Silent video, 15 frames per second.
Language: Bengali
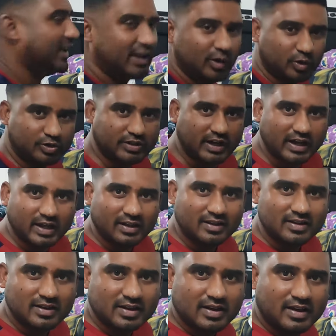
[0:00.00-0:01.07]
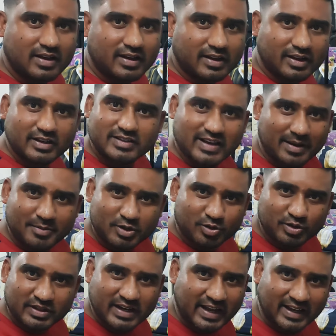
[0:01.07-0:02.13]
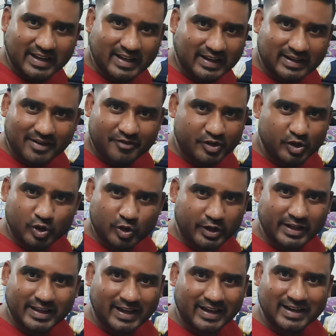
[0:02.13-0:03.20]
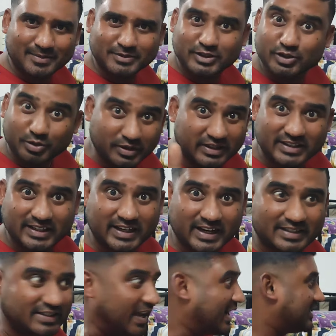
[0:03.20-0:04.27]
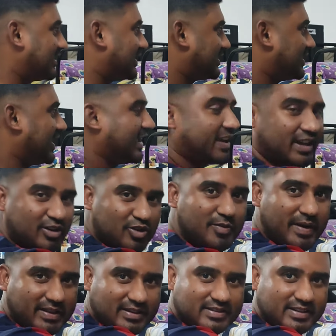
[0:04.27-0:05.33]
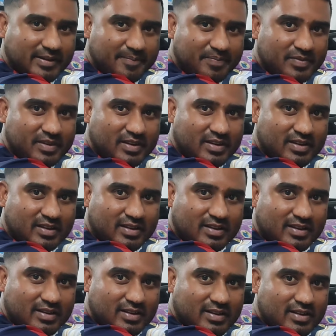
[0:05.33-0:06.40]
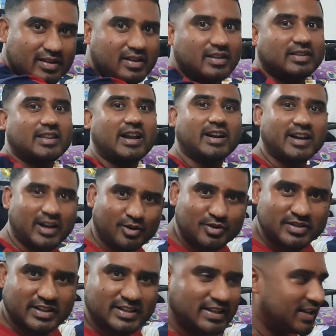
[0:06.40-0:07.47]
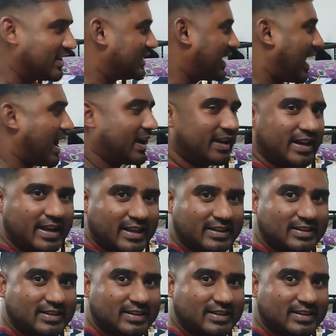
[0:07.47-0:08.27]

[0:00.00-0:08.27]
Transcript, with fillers: এই লোকটা এই যে আমি দুই দিন আগে একটা ভিডিও করে দেখাইলাম যে ছুটির থেকে আসছে আসে সে এখানে ঘুমাইতেছে তার কারণ হচ্ছে কি জানেন আগে